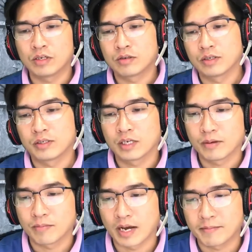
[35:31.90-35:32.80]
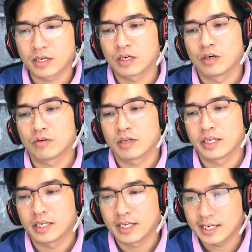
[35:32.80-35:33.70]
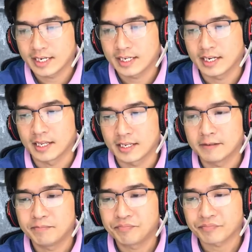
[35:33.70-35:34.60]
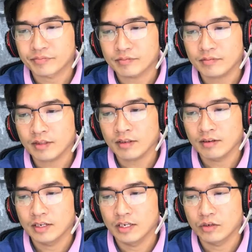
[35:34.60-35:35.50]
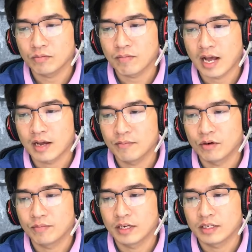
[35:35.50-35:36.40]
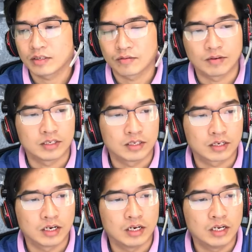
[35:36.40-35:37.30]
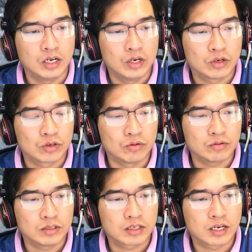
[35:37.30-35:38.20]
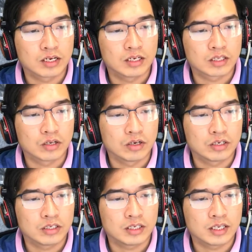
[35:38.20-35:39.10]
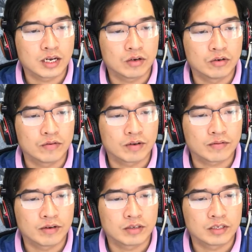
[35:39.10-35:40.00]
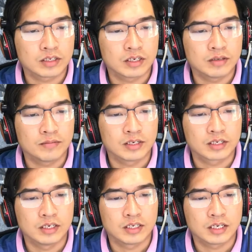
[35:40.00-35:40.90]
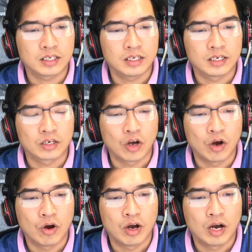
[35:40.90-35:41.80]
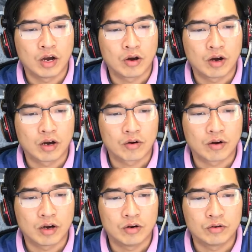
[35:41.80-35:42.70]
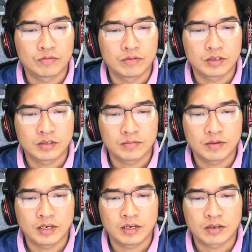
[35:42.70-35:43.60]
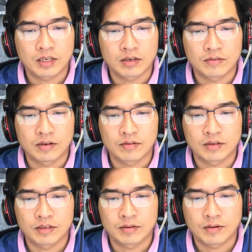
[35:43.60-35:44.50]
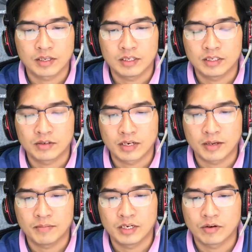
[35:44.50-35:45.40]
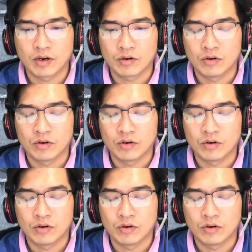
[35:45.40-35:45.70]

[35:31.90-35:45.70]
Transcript: Bảo cũng nhận ra ngay đó chính là Báo, đang đứng trước đầu xe chắn ngang ánh đèn, khiến bóng của gã trở nên mảnh khảnh một cách quái đản. Thế Bảo tung cửa chạy ra, Báo đã lên tiếng ngay. Nhanh lên bác sĩ ơi, bố tôi sắp chết rồi.